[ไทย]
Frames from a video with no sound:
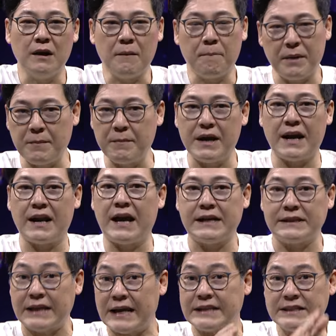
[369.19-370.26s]
ไม่มีอะไร
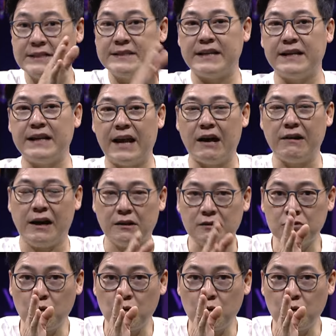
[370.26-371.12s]
แต่จริงๆ แล้วเนี่ย